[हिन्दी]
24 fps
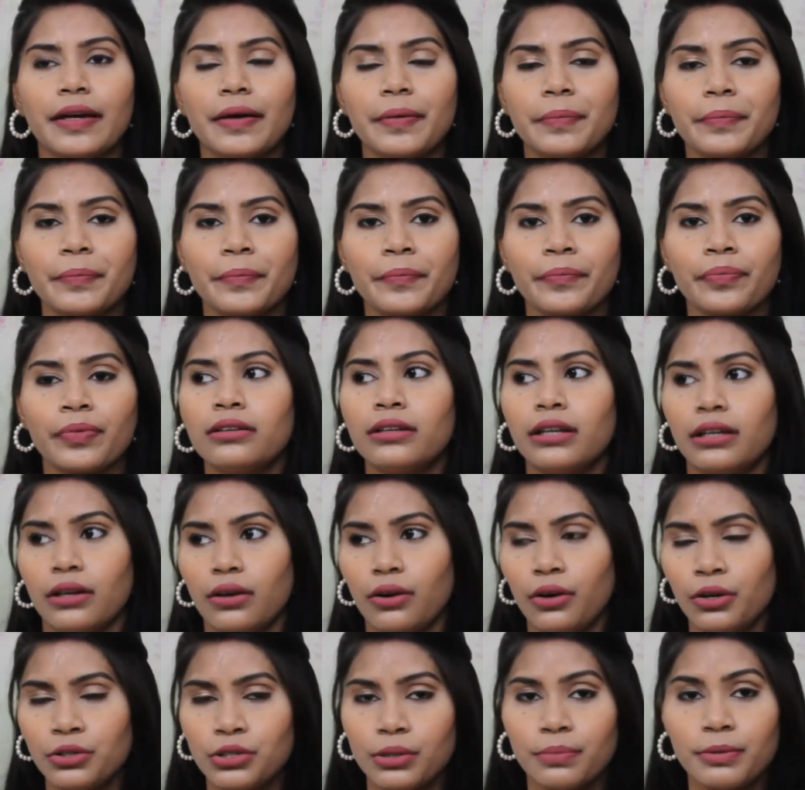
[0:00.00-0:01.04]
है
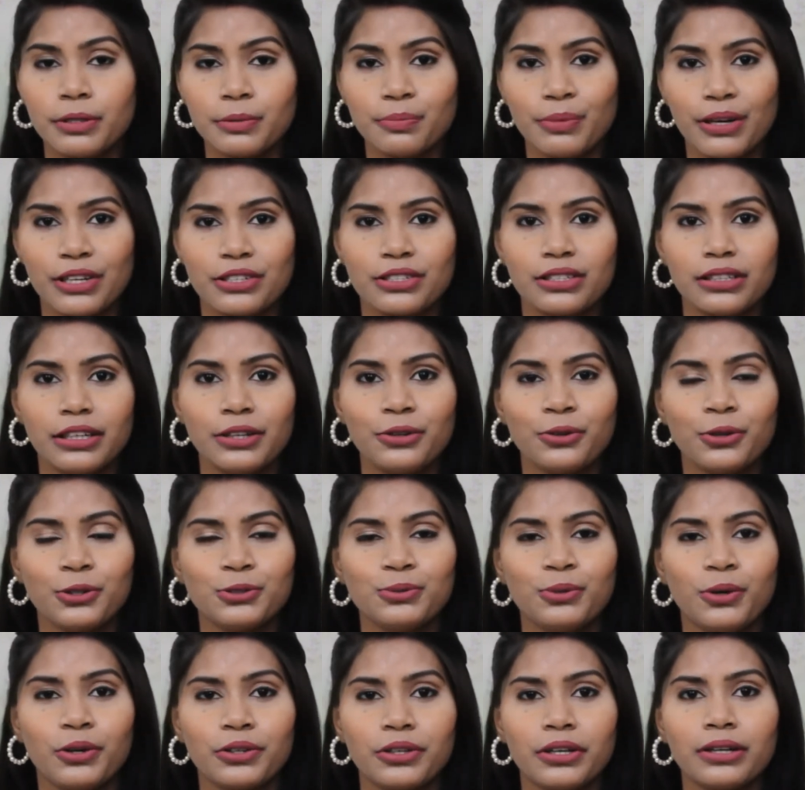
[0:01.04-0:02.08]
और जब स्पेशली
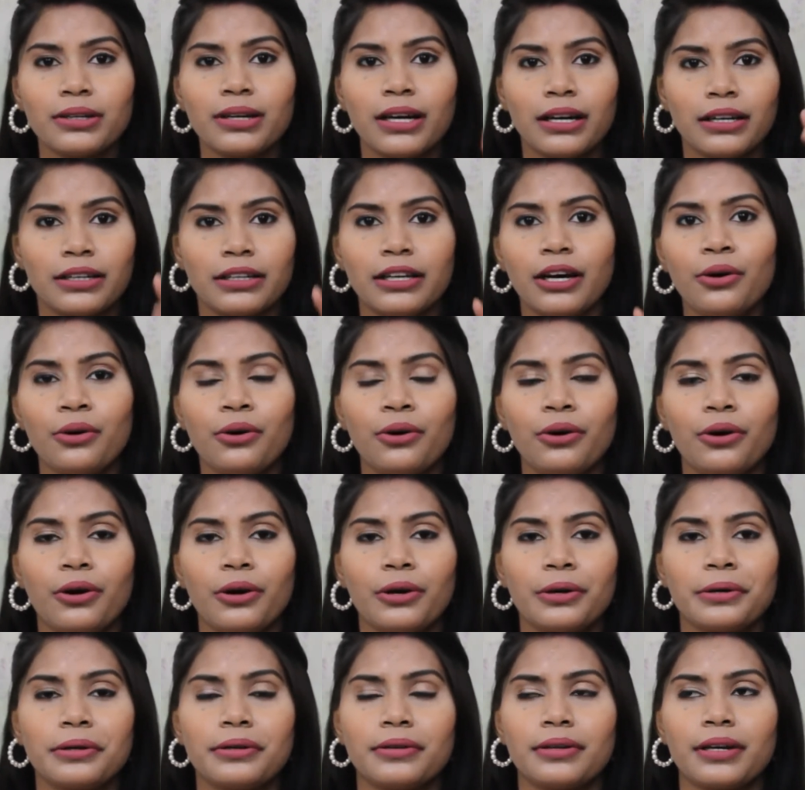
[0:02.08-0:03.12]
रोज़ वाटर ठंडा हो
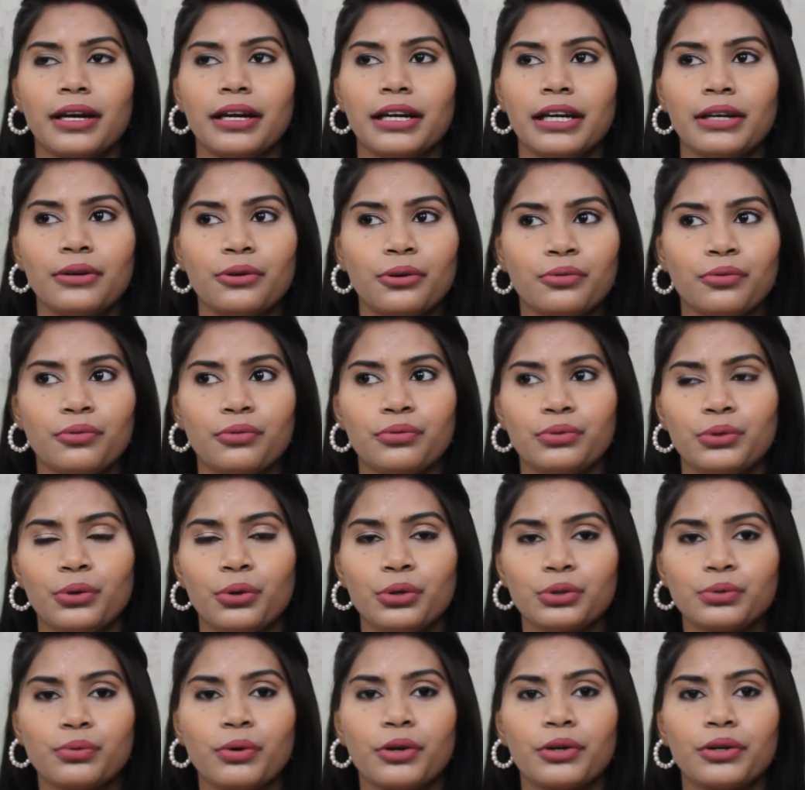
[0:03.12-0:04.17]
और ठंडे
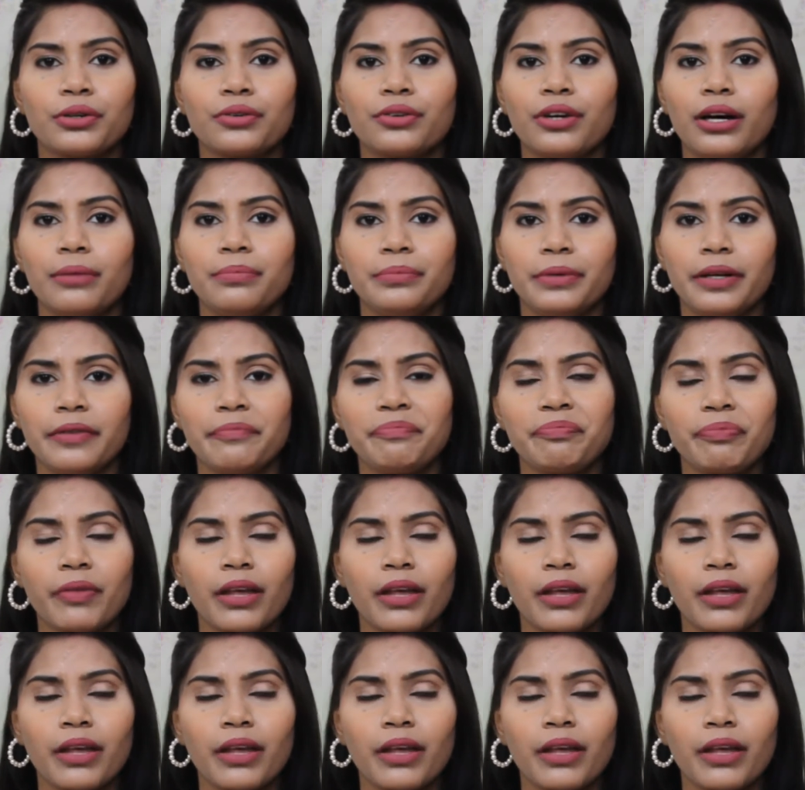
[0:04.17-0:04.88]
रोज़ वाटर को अपने